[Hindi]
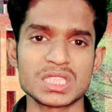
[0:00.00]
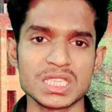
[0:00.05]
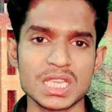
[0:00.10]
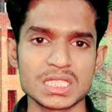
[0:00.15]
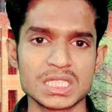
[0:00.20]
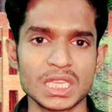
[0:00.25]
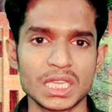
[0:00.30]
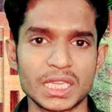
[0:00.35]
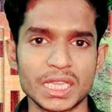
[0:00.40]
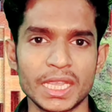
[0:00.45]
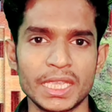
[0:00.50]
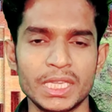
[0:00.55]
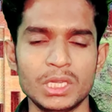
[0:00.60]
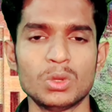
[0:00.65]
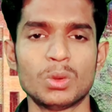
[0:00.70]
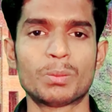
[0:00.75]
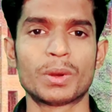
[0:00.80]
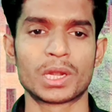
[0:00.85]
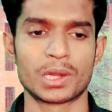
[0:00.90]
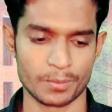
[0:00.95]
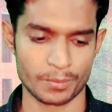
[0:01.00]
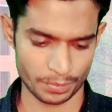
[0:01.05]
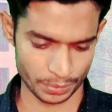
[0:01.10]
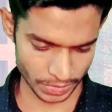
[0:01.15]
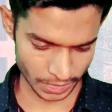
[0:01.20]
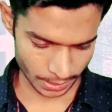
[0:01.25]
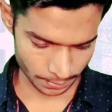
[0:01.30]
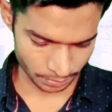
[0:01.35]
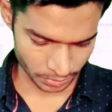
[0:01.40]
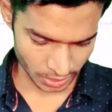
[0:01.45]
मैं सीएससी e के ही ऊपर
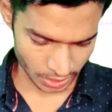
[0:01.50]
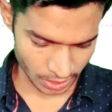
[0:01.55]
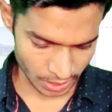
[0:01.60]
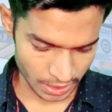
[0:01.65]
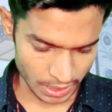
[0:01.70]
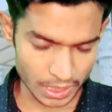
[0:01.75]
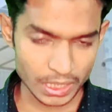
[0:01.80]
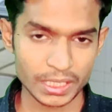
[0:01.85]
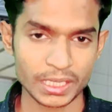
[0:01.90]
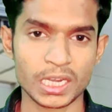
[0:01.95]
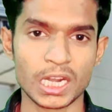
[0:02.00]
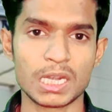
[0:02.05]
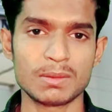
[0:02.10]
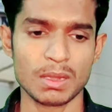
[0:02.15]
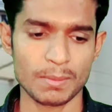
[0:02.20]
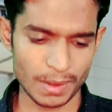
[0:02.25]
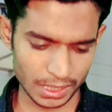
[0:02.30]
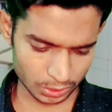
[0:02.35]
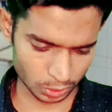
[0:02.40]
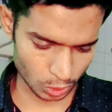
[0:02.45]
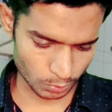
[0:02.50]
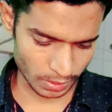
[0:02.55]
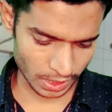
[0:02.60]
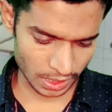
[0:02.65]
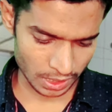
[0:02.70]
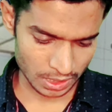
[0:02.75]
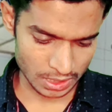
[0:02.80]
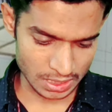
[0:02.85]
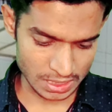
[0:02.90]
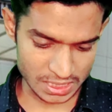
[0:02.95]
थर्ड में बात करूं
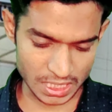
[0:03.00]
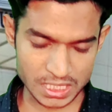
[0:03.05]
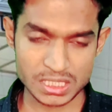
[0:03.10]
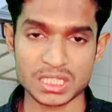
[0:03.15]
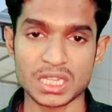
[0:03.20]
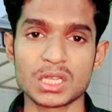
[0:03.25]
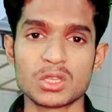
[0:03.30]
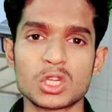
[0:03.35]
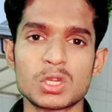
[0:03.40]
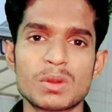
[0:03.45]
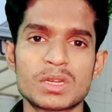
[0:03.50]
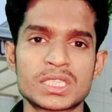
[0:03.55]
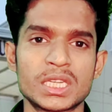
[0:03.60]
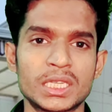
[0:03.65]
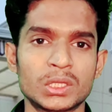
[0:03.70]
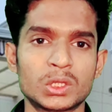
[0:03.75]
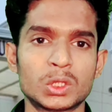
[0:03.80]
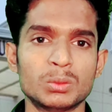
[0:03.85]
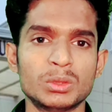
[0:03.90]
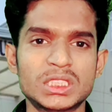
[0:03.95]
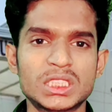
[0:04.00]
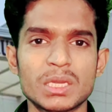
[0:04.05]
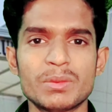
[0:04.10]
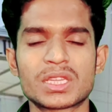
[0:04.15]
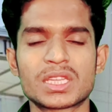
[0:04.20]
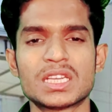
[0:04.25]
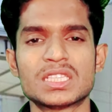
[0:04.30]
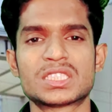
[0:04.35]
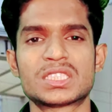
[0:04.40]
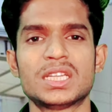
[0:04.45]
मैं सस्त्रा यूनिवर्सिटी तुम इसे
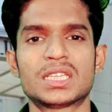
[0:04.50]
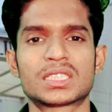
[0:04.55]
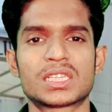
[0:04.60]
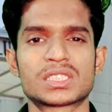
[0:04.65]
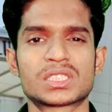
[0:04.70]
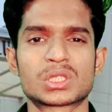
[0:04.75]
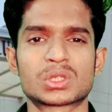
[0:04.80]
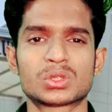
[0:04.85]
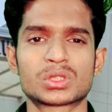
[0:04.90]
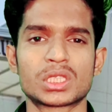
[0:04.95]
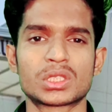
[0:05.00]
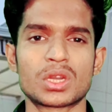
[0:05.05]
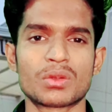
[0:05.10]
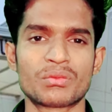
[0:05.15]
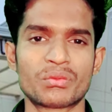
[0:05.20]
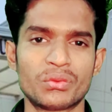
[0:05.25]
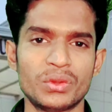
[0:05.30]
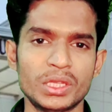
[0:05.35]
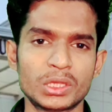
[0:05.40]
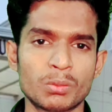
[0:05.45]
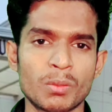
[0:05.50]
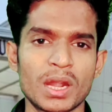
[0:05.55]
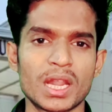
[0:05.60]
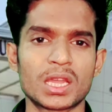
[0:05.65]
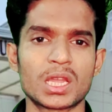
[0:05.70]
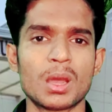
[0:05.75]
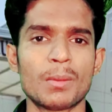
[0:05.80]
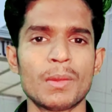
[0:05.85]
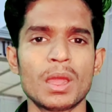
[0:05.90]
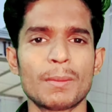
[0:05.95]
भी कंसिडर कर सकते हो तरफ फीस
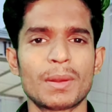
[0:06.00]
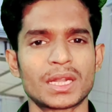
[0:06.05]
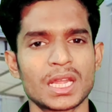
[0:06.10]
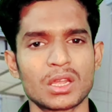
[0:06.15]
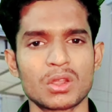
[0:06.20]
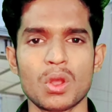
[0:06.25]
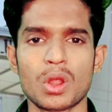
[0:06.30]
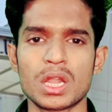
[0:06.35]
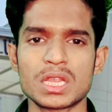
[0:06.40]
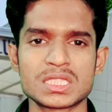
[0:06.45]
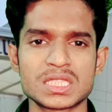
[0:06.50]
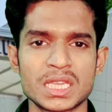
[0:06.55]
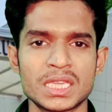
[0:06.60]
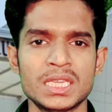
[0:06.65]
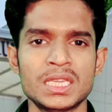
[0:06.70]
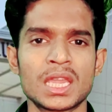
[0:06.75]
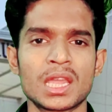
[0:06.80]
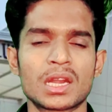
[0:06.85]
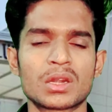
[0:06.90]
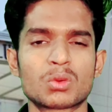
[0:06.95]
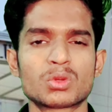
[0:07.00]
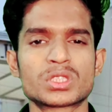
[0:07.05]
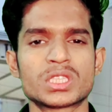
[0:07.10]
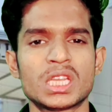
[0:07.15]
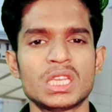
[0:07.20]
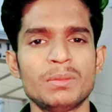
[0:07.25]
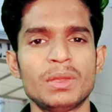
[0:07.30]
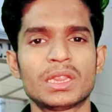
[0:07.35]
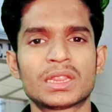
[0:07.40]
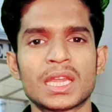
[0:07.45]
तुम्हारा काम है बट हाँ कॉलेज सही है अगर कुछ
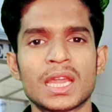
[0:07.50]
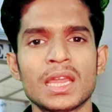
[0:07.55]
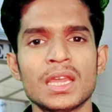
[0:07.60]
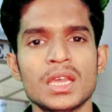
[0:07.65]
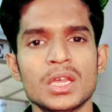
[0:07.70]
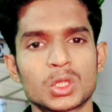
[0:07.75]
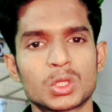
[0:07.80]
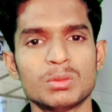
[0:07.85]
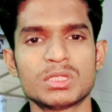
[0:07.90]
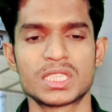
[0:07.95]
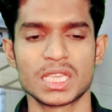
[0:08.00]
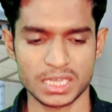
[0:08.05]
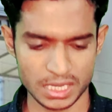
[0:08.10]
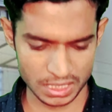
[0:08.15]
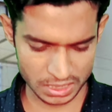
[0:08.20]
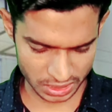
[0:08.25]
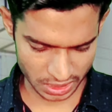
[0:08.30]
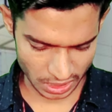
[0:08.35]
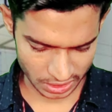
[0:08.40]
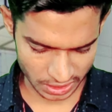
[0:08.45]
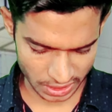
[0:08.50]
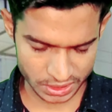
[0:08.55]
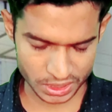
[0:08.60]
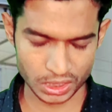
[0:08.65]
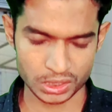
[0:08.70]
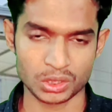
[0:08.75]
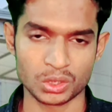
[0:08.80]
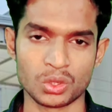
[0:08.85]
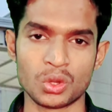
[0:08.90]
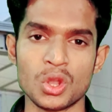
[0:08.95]
नहीं मिलता है तुम इसे कंसिडर कर
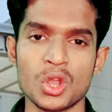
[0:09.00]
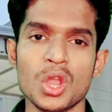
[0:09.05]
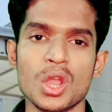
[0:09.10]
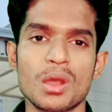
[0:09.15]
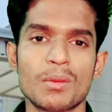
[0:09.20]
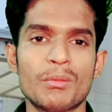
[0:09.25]
सकते हो